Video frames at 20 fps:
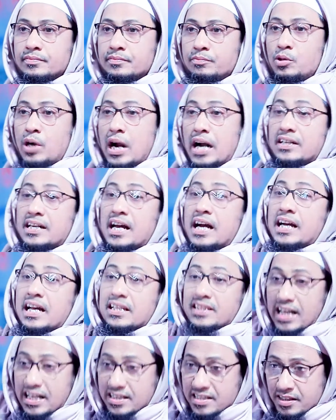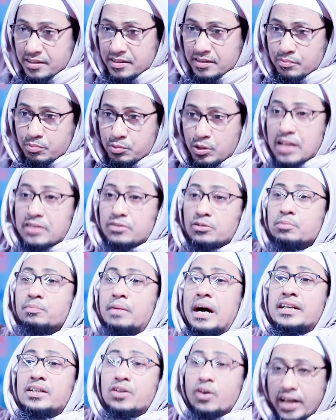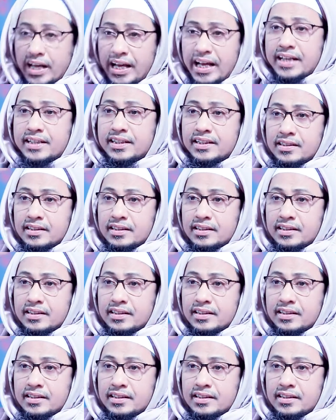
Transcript: পুরান ঢাকাতে আছে পুরাতন বাড়ি অনেক